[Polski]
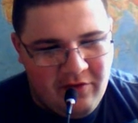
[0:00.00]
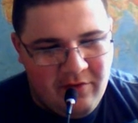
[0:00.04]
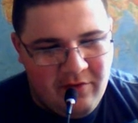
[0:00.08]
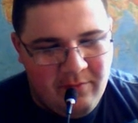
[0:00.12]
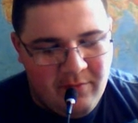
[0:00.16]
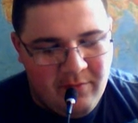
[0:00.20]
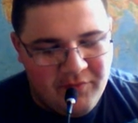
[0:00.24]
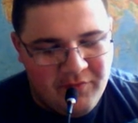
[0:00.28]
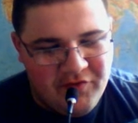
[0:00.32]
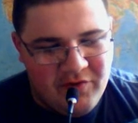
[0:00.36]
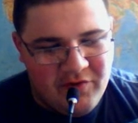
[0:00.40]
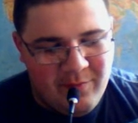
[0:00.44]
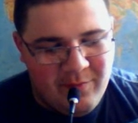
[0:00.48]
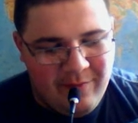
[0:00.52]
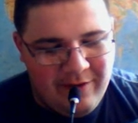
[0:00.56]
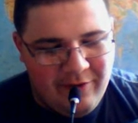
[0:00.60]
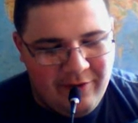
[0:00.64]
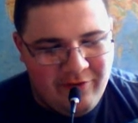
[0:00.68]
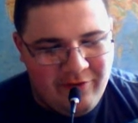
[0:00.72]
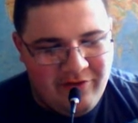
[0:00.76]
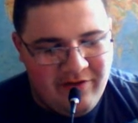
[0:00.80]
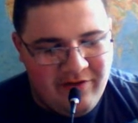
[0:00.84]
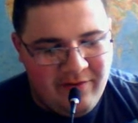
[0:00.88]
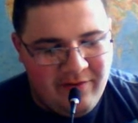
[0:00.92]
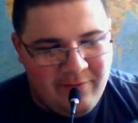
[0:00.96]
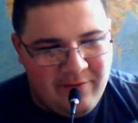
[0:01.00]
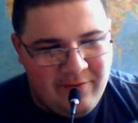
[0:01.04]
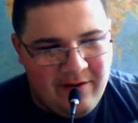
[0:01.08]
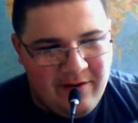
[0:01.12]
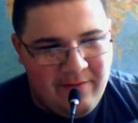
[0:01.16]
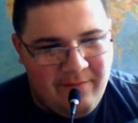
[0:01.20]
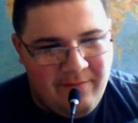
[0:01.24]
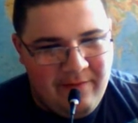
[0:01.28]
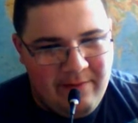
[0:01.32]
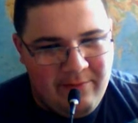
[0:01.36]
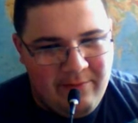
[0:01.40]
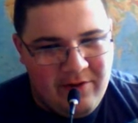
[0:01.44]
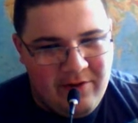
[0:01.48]
może to była godzina, w której
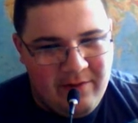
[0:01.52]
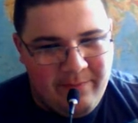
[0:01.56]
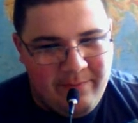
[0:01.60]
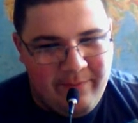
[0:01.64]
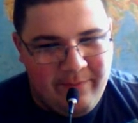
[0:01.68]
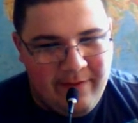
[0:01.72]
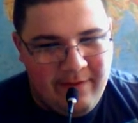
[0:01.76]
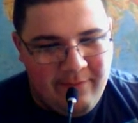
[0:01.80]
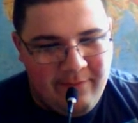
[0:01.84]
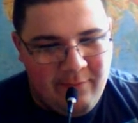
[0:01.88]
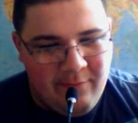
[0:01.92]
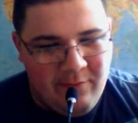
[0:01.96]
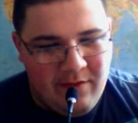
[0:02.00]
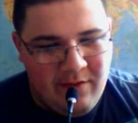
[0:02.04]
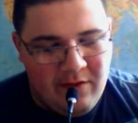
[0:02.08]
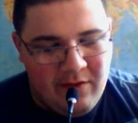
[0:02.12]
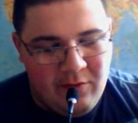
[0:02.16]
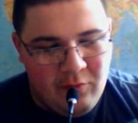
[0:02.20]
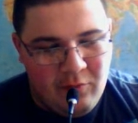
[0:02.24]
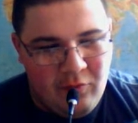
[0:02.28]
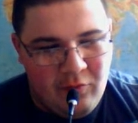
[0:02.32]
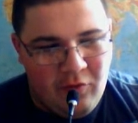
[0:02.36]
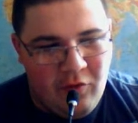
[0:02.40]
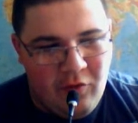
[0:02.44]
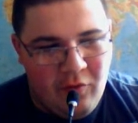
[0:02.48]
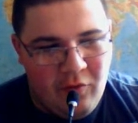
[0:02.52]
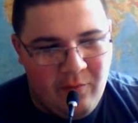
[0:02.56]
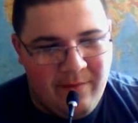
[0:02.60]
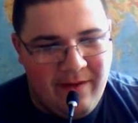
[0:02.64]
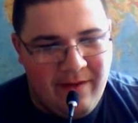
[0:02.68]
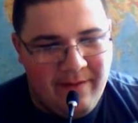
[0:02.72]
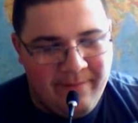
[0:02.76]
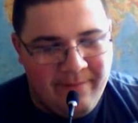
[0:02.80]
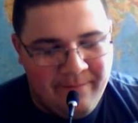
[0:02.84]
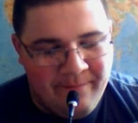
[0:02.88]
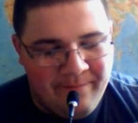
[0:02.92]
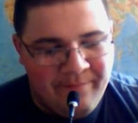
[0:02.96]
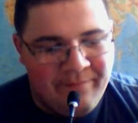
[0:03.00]
film się pojawił na YouTube.
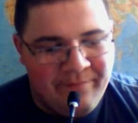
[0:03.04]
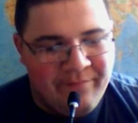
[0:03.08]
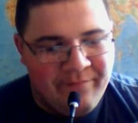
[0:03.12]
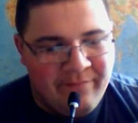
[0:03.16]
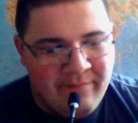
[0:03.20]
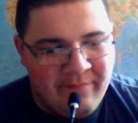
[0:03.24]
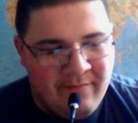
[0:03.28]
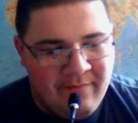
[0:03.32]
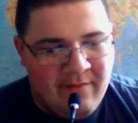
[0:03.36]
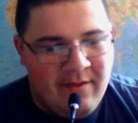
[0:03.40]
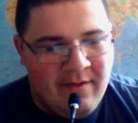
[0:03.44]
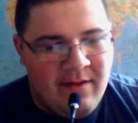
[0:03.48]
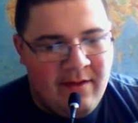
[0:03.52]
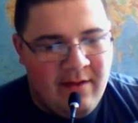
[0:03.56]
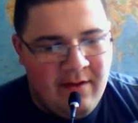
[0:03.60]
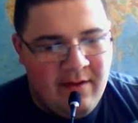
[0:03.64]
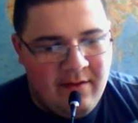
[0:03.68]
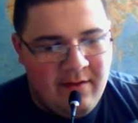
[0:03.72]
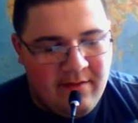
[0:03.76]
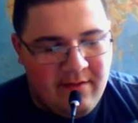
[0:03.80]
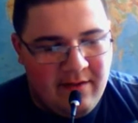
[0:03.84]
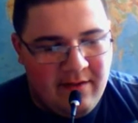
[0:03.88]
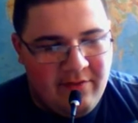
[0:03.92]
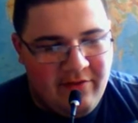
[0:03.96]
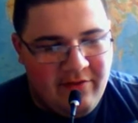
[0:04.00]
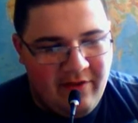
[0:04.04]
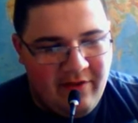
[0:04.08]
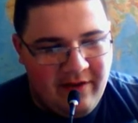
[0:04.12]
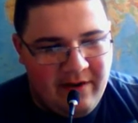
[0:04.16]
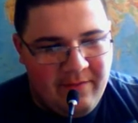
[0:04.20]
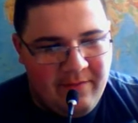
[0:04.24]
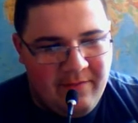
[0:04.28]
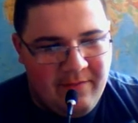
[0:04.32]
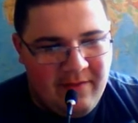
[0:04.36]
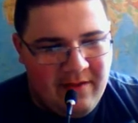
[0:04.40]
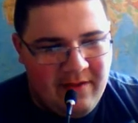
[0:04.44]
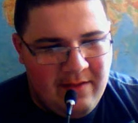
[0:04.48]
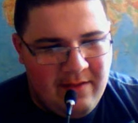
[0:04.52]
Zaś
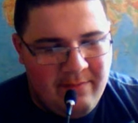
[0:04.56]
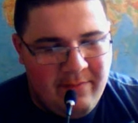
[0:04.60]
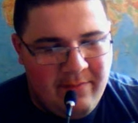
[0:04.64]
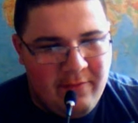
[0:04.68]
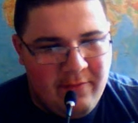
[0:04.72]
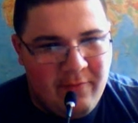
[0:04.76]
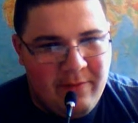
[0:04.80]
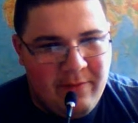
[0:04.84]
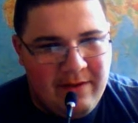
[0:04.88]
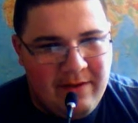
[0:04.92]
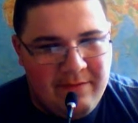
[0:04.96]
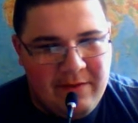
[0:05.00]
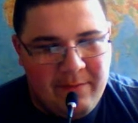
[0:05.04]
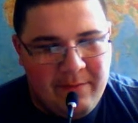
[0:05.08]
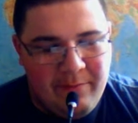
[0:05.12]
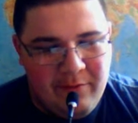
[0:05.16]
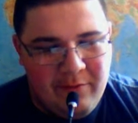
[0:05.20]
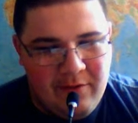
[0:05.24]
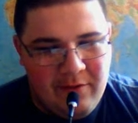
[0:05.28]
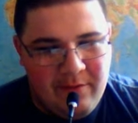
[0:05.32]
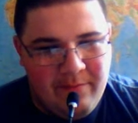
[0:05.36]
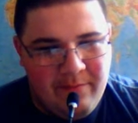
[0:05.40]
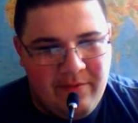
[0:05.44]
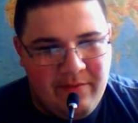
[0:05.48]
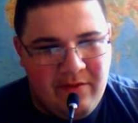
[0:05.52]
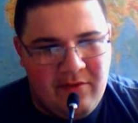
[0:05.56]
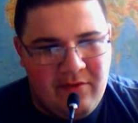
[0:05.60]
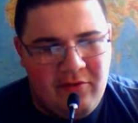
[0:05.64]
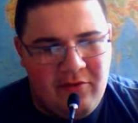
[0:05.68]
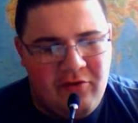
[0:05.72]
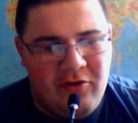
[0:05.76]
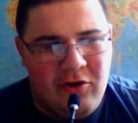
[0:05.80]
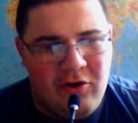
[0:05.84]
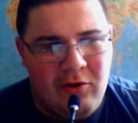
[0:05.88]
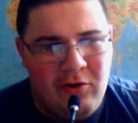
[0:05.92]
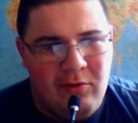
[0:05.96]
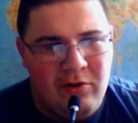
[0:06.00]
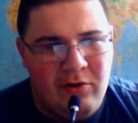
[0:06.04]
nagrywany był prawdopodobnie coś
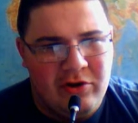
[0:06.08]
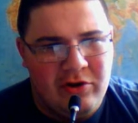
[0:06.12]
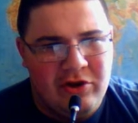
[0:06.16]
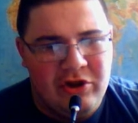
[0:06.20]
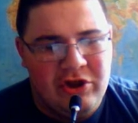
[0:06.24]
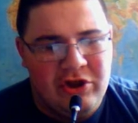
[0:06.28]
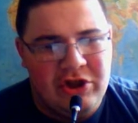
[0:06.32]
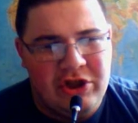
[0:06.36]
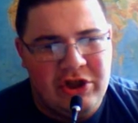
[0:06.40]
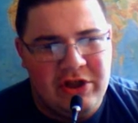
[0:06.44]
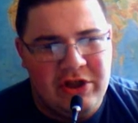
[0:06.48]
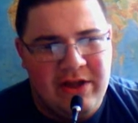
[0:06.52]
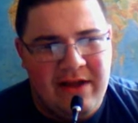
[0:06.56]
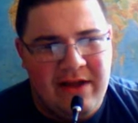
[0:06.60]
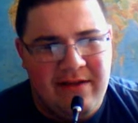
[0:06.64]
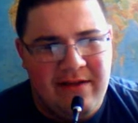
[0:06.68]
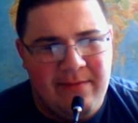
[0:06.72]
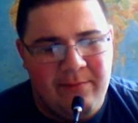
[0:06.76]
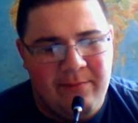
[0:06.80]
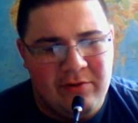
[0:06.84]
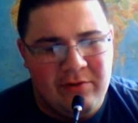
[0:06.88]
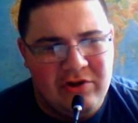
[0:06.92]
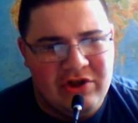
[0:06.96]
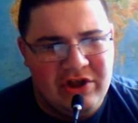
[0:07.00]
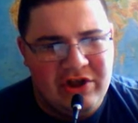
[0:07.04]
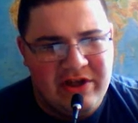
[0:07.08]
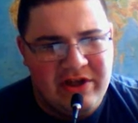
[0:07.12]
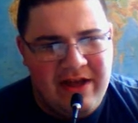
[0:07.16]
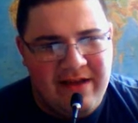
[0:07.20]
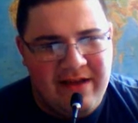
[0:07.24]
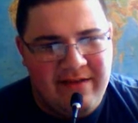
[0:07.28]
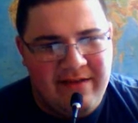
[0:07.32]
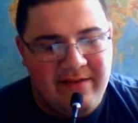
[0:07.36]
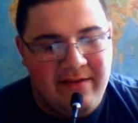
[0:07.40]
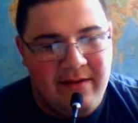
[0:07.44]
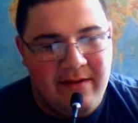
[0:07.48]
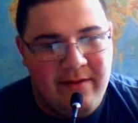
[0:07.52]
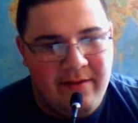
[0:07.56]
koło 13, po
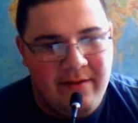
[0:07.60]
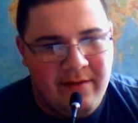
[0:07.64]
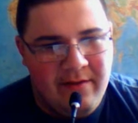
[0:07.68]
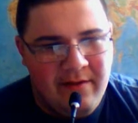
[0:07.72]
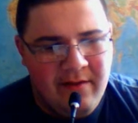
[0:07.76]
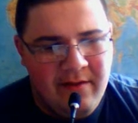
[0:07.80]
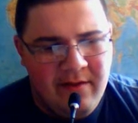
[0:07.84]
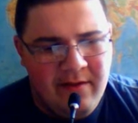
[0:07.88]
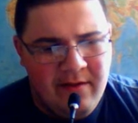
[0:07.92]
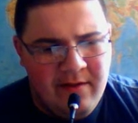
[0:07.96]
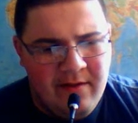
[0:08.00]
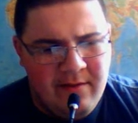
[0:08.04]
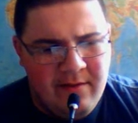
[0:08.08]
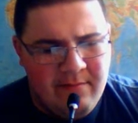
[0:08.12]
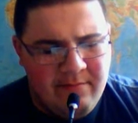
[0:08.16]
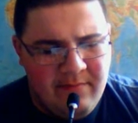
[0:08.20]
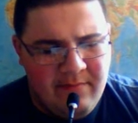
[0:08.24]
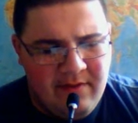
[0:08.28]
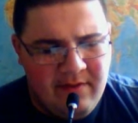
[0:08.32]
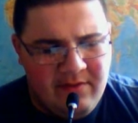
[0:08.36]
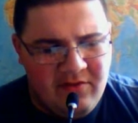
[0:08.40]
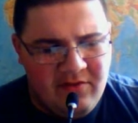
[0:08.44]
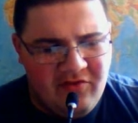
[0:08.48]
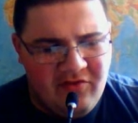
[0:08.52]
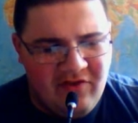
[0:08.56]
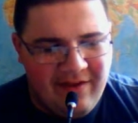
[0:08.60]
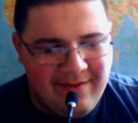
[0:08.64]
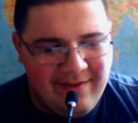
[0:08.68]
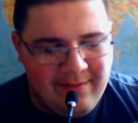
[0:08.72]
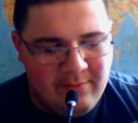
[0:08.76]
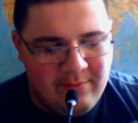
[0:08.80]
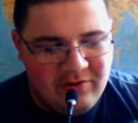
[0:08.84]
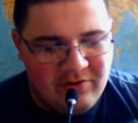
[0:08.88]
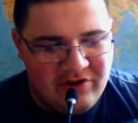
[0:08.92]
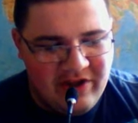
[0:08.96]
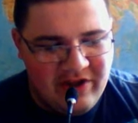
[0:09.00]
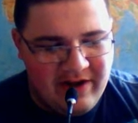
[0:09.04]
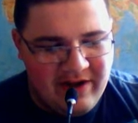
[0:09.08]
13, między
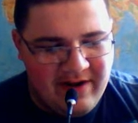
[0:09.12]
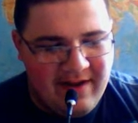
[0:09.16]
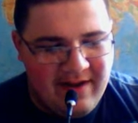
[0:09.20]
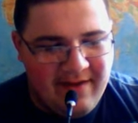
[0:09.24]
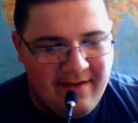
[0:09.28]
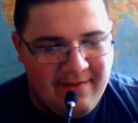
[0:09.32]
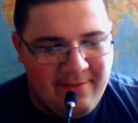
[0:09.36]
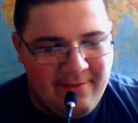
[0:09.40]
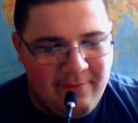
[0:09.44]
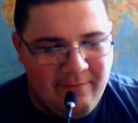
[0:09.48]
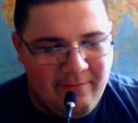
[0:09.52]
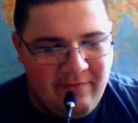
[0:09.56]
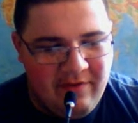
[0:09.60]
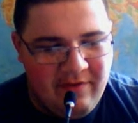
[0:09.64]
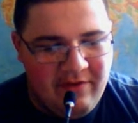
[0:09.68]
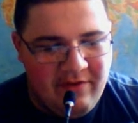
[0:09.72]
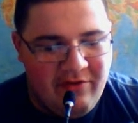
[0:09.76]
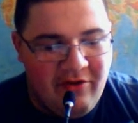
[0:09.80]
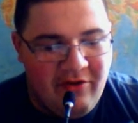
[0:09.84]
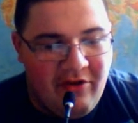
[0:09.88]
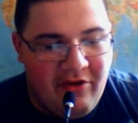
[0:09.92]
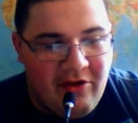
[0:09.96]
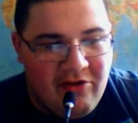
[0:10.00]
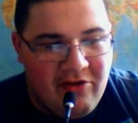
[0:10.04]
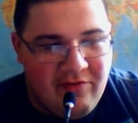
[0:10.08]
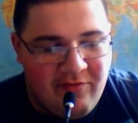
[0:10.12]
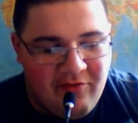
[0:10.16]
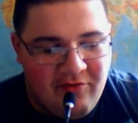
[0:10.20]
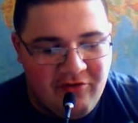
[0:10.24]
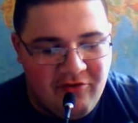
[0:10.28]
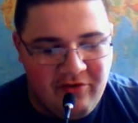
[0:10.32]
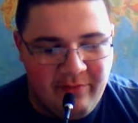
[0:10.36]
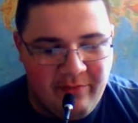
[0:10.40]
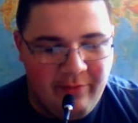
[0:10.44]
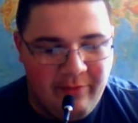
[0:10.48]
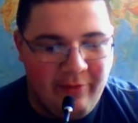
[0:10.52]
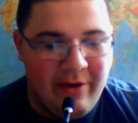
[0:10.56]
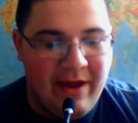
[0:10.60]
13 a 14, więc się nie dziwię,
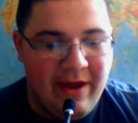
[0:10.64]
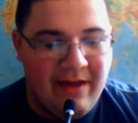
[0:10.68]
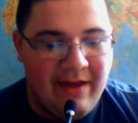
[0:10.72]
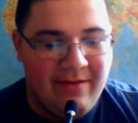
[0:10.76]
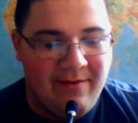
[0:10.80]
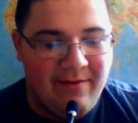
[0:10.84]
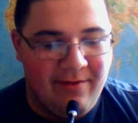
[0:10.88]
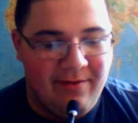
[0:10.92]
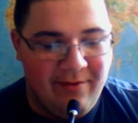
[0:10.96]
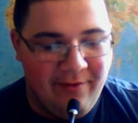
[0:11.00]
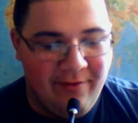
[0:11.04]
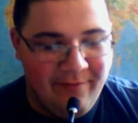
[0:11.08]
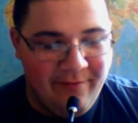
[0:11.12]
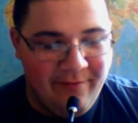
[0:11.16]
że było jasno.